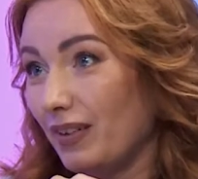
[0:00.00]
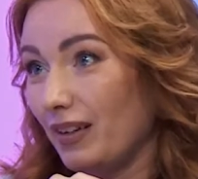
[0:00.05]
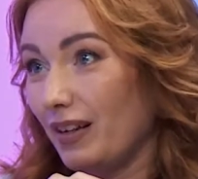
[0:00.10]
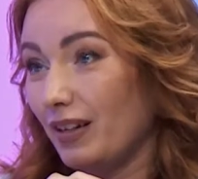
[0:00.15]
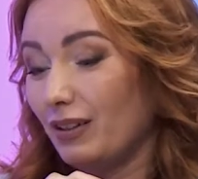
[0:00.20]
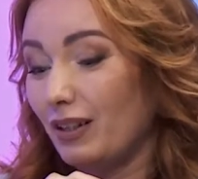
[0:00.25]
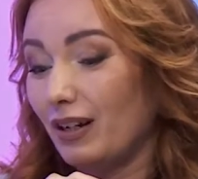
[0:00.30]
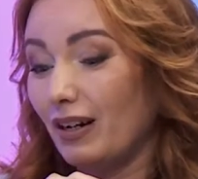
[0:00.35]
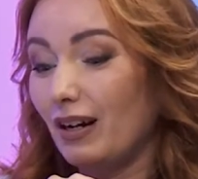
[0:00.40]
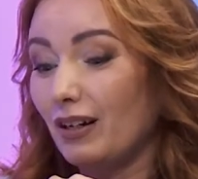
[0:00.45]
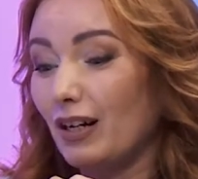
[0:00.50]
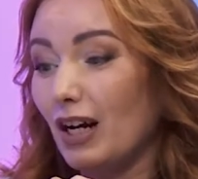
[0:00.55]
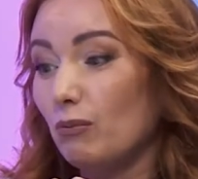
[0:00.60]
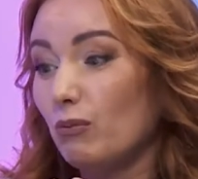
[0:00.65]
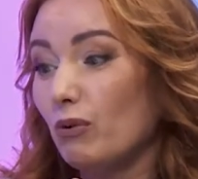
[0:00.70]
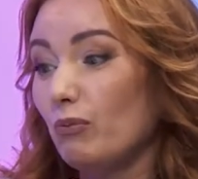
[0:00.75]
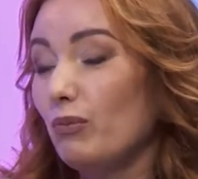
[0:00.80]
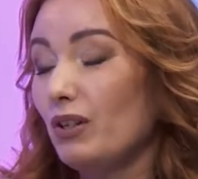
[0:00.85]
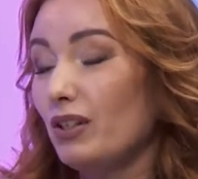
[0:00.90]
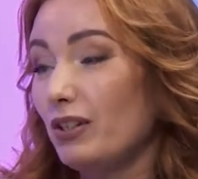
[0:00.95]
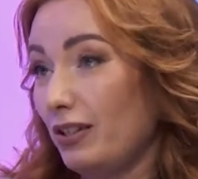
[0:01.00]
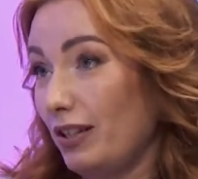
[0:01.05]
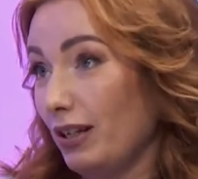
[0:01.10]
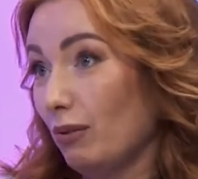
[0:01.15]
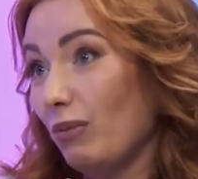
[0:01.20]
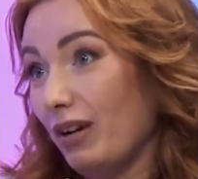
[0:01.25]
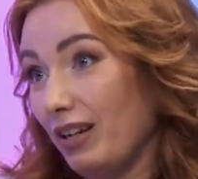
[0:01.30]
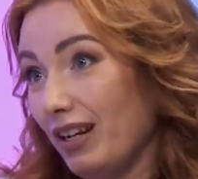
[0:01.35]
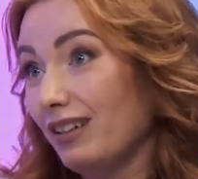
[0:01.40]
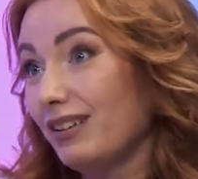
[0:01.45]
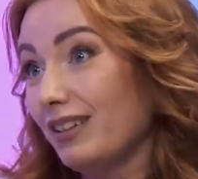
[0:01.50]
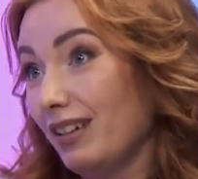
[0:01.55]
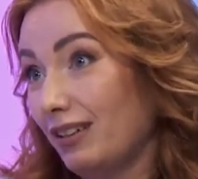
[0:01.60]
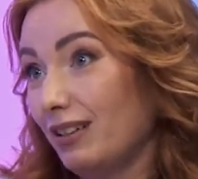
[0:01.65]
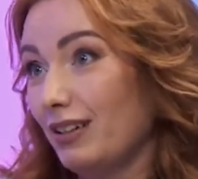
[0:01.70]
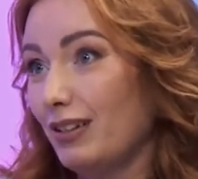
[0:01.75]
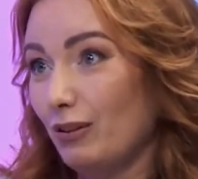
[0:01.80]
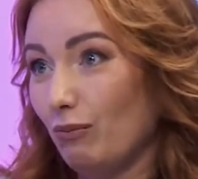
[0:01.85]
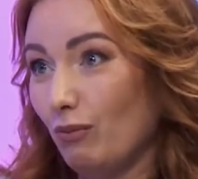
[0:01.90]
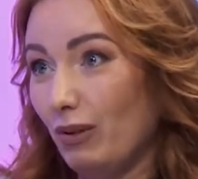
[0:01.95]
Это как бы миссия моя на
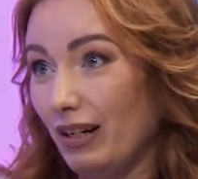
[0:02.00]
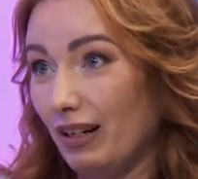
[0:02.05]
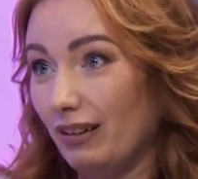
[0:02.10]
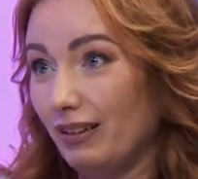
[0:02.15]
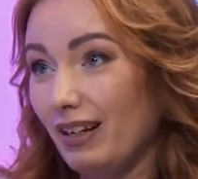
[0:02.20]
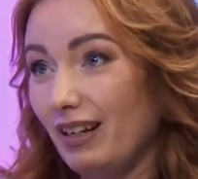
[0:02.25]
этой земле,